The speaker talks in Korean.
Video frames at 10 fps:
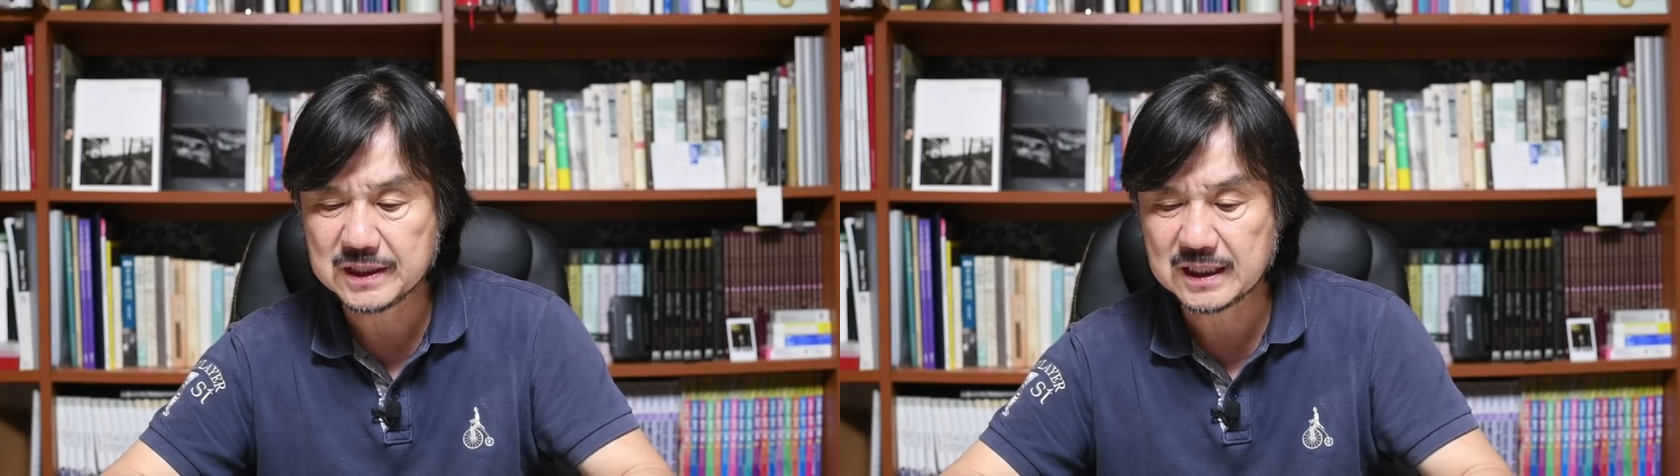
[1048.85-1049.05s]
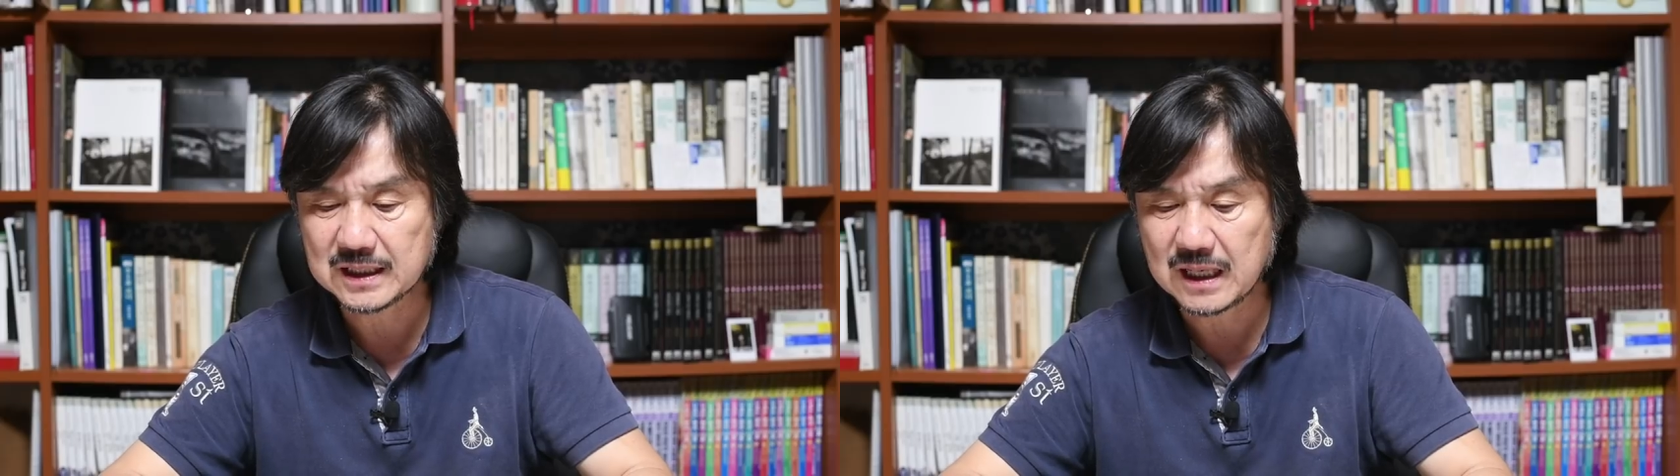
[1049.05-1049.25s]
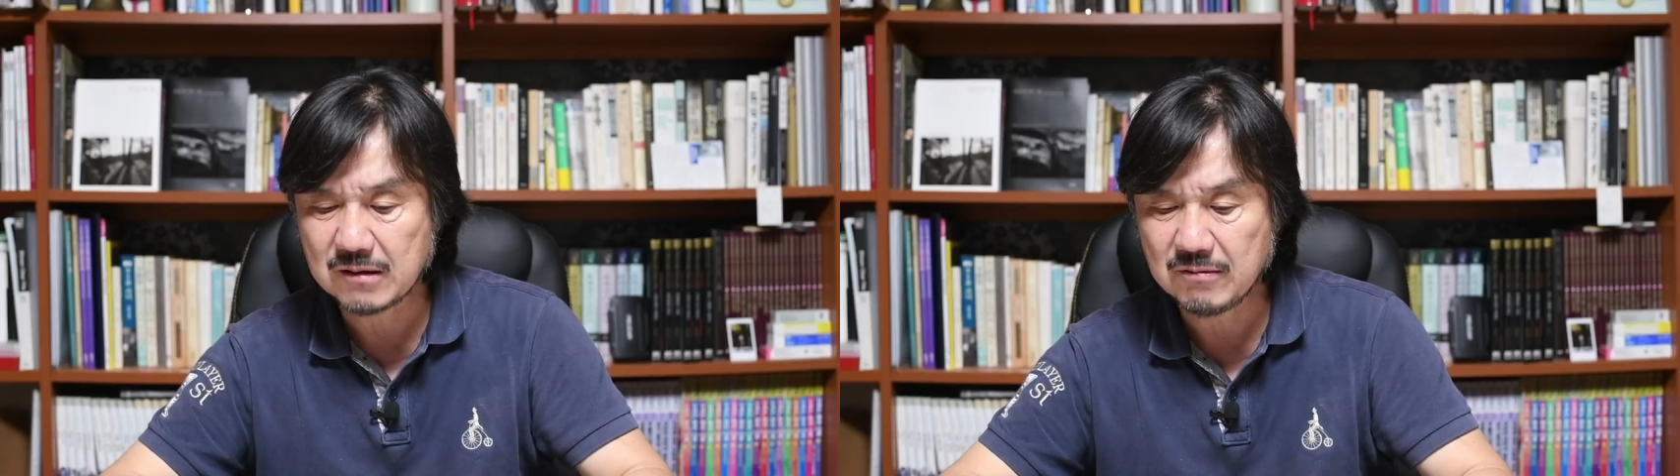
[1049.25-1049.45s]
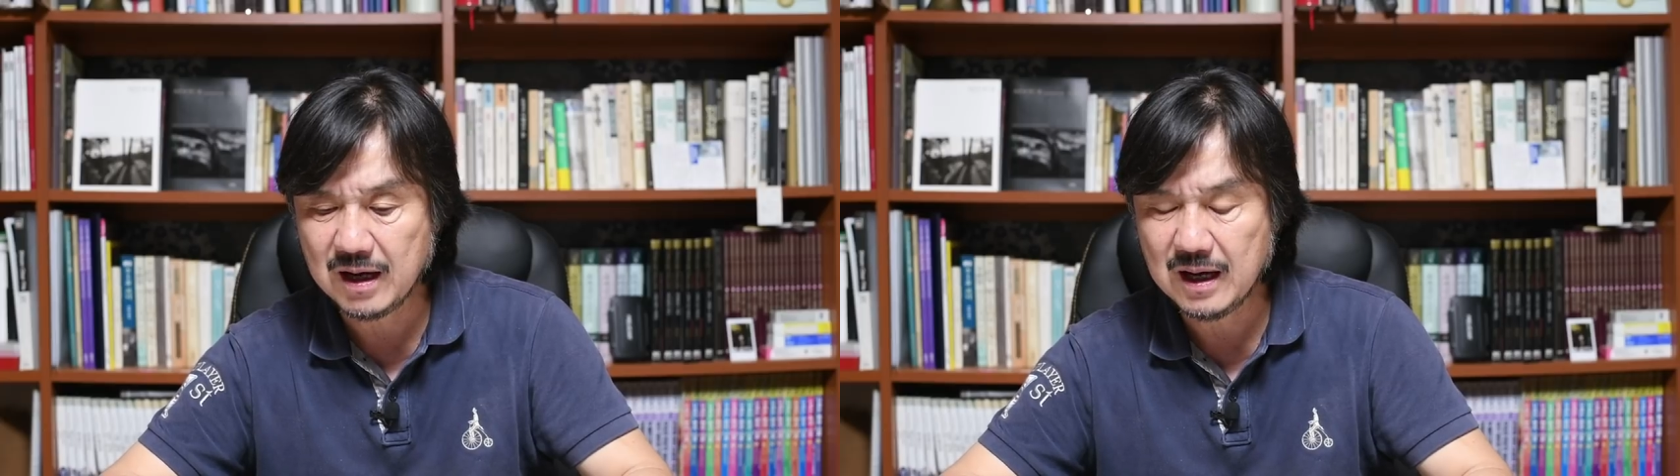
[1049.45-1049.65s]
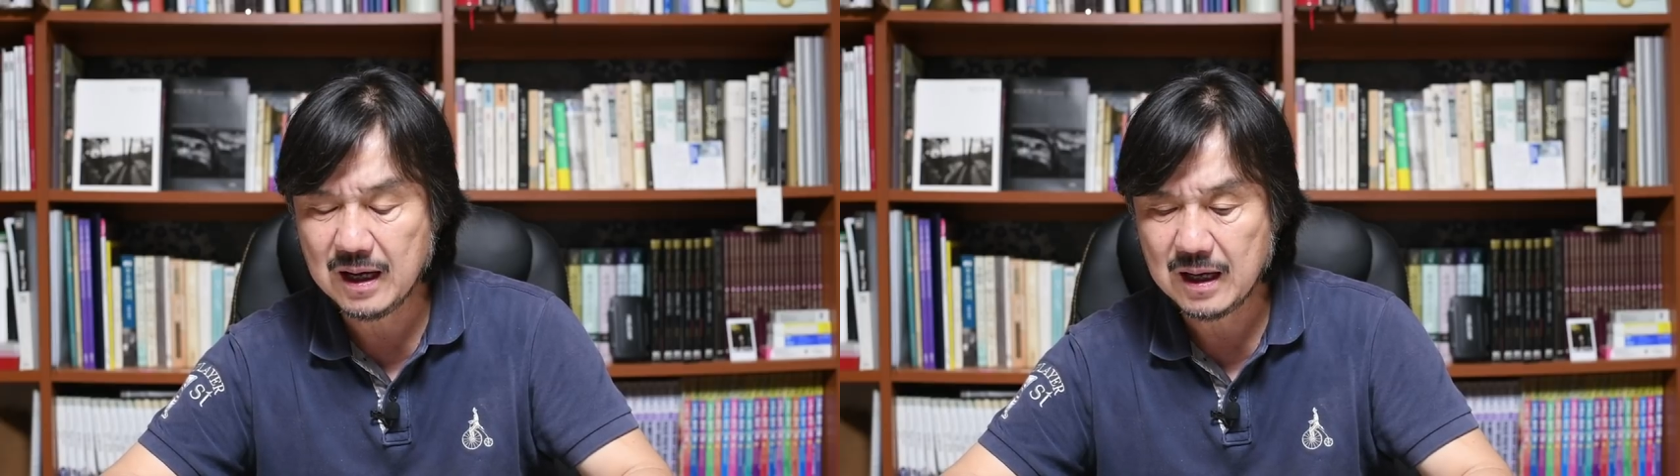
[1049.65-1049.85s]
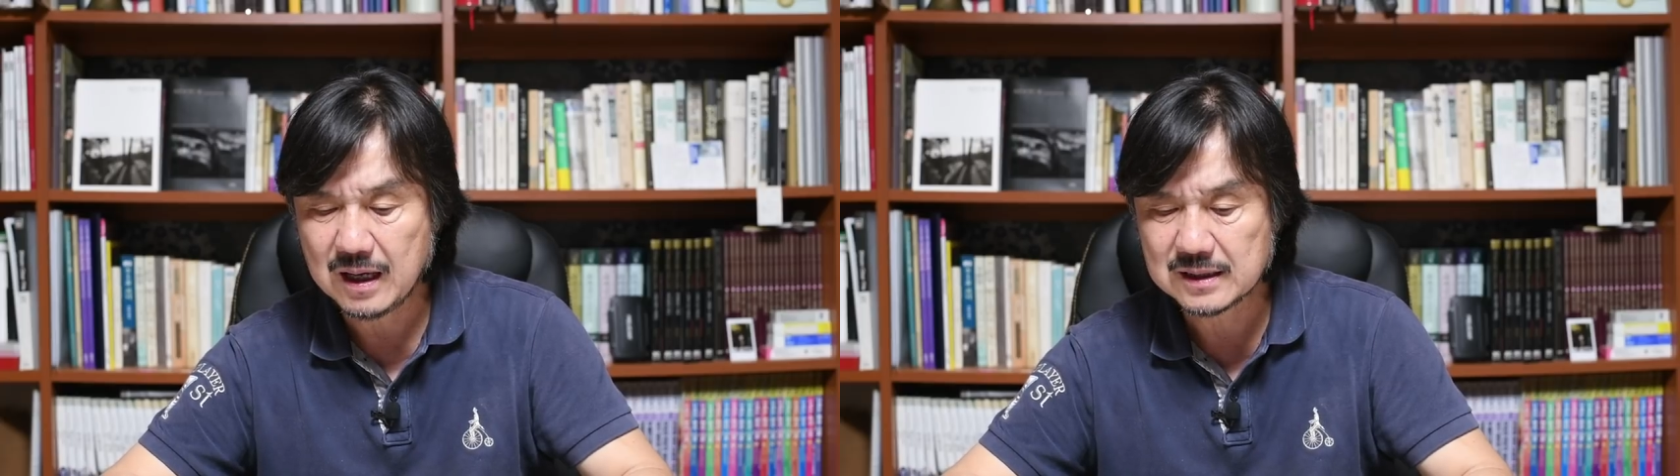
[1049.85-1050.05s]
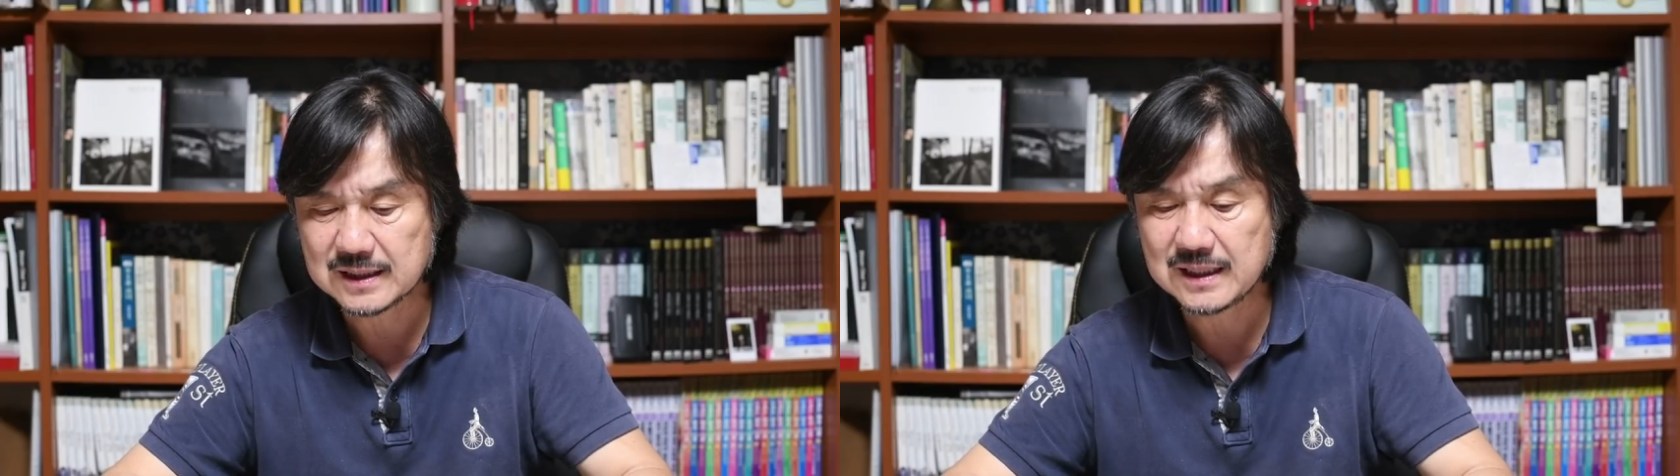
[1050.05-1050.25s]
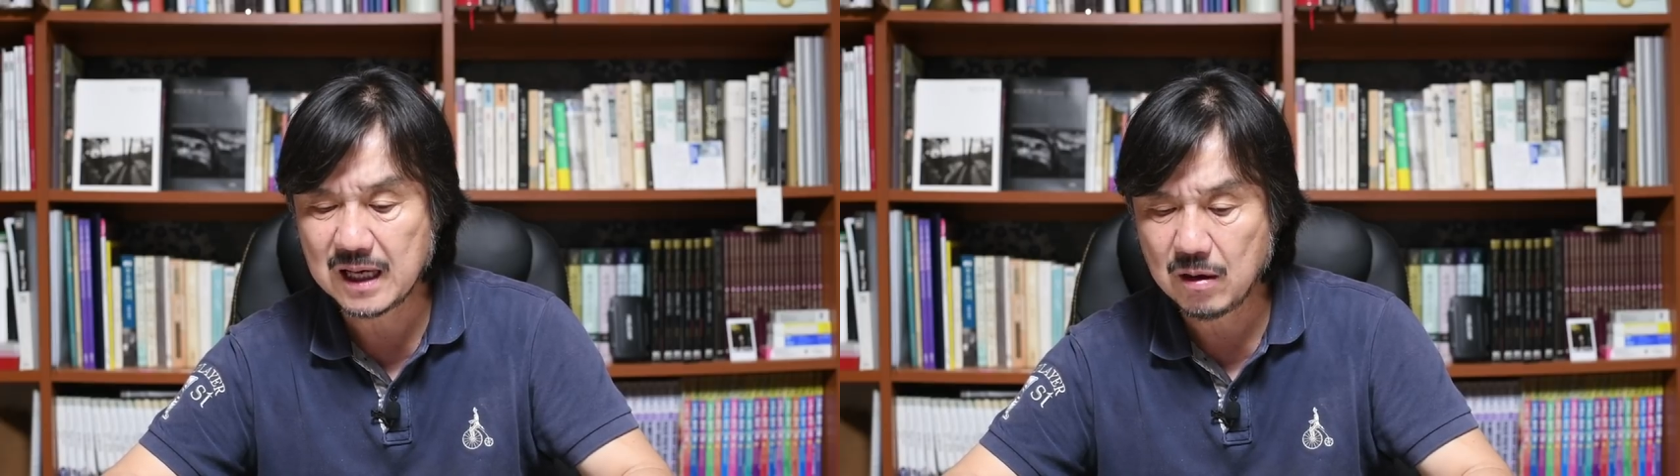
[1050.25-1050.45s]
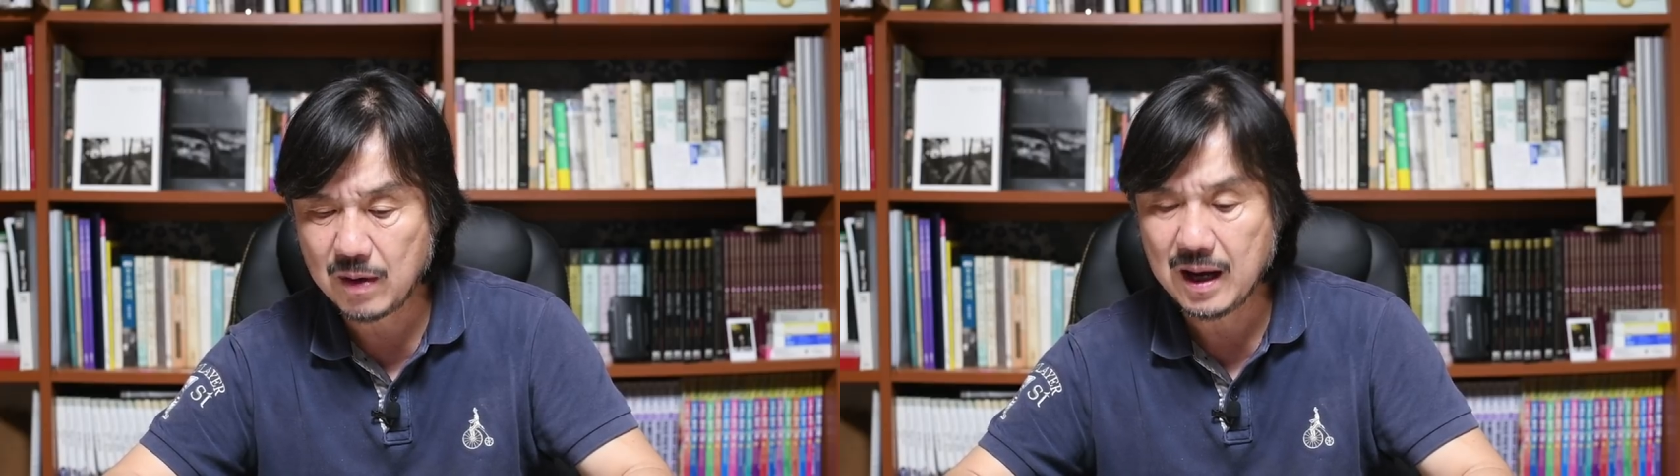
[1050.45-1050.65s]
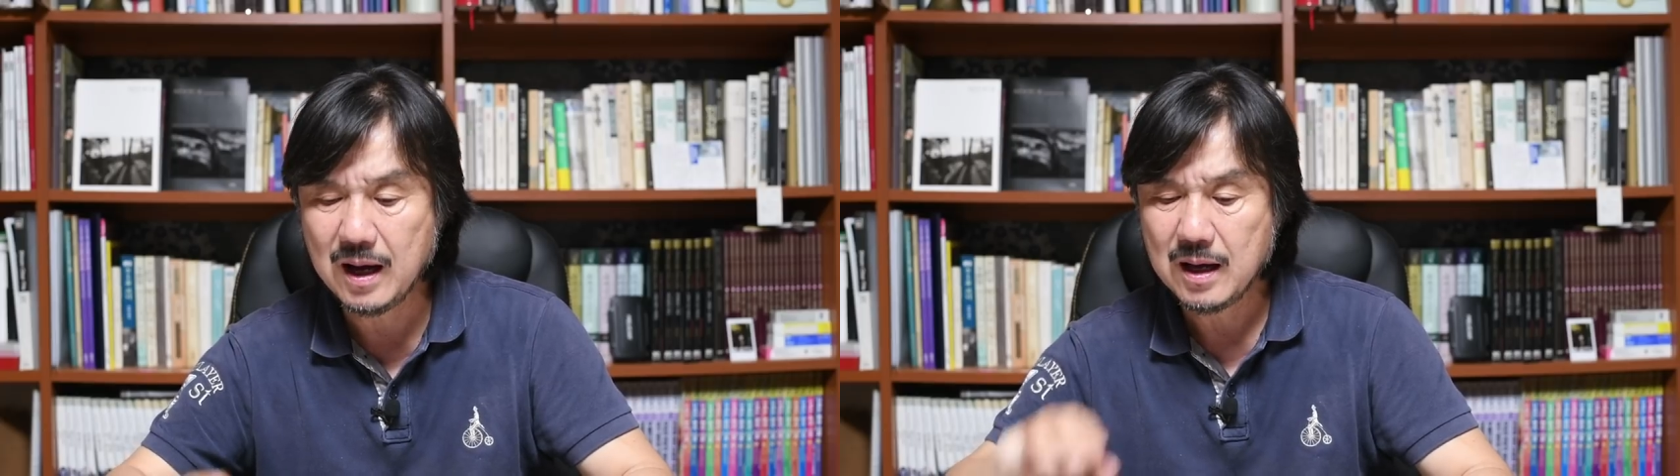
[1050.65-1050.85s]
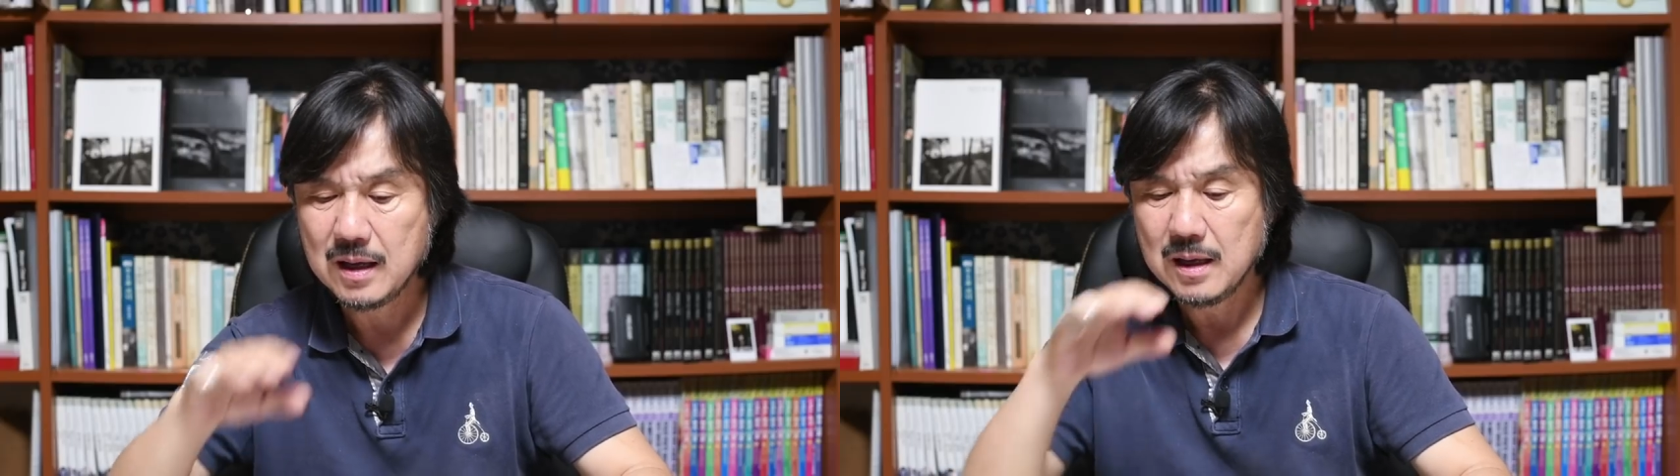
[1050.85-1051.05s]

시각과 시야와